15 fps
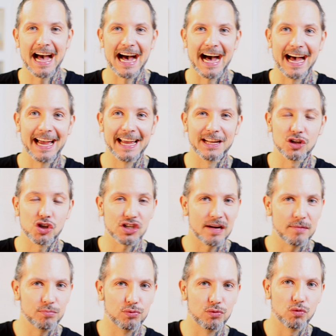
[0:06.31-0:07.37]
ein
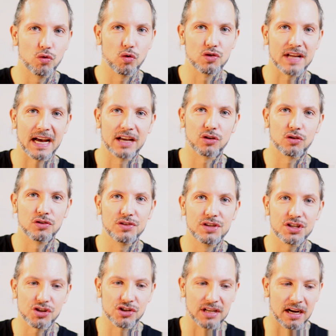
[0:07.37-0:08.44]
Shampoo und ein
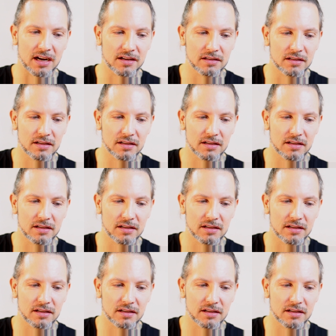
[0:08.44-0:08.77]
Conditioner.